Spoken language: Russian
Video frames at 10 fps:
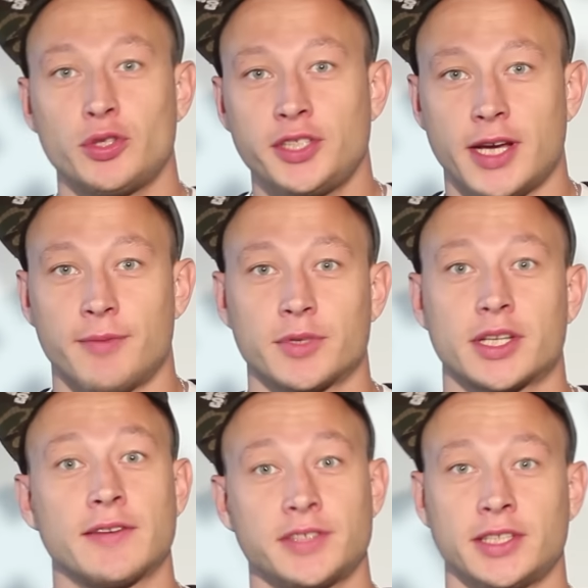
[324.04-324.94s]
друзья!
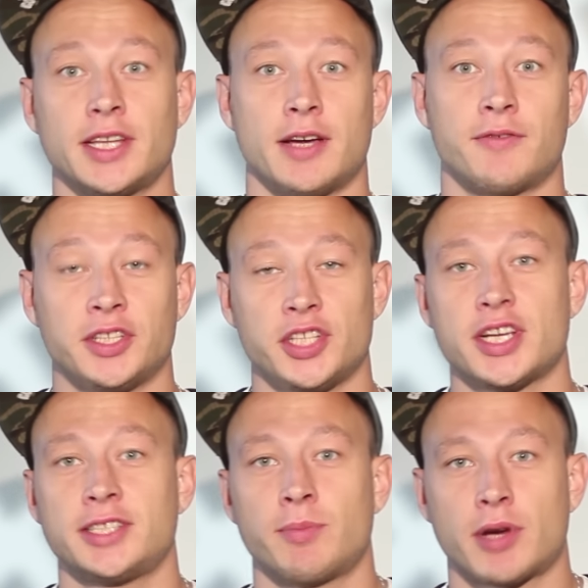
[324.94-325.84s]
Как всегда, в этой
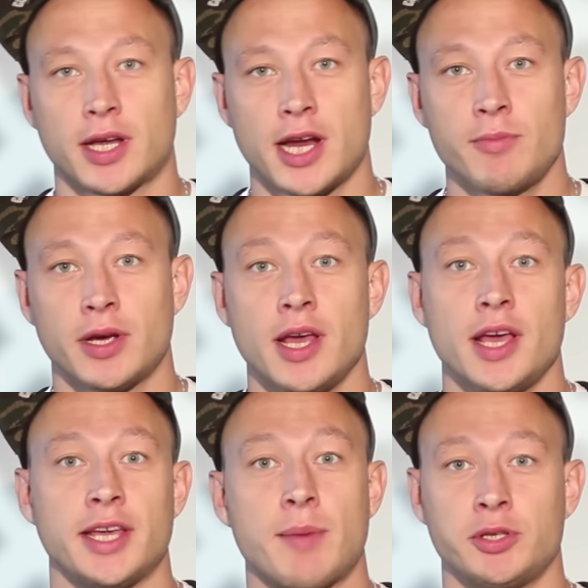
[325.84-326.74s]
части программы
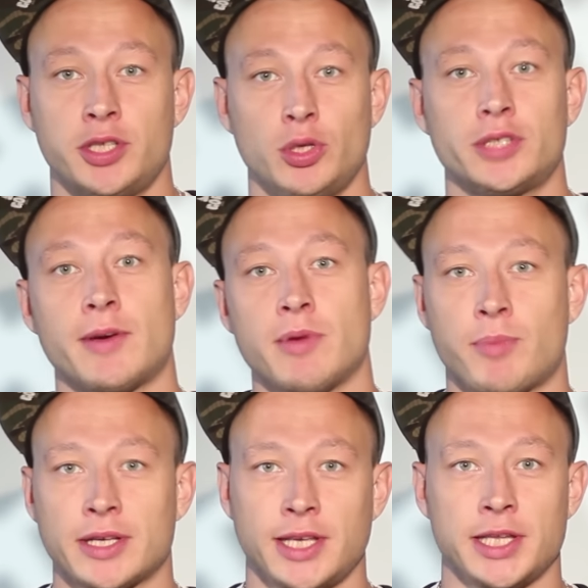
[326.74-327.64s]
я поделюсь с вами
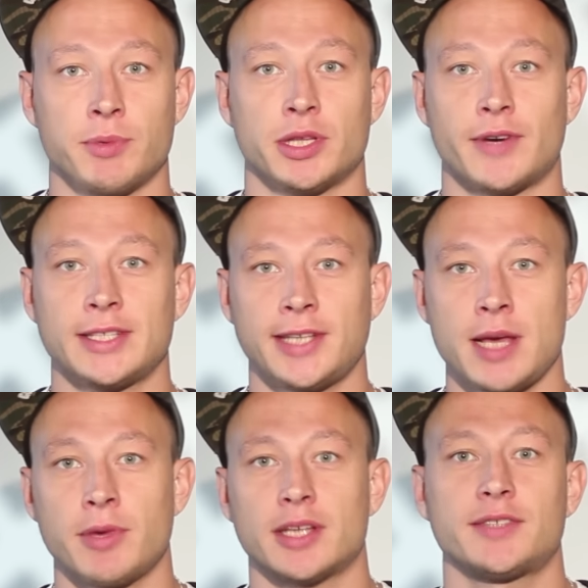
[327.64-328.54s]
последними
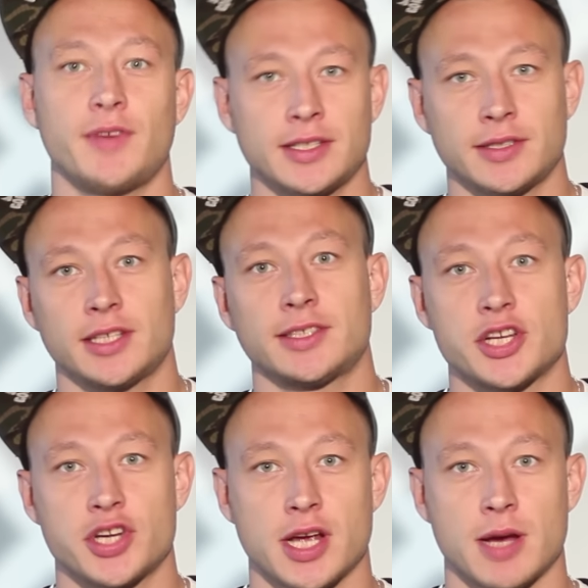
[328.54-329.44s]
новостями, связанными с нашей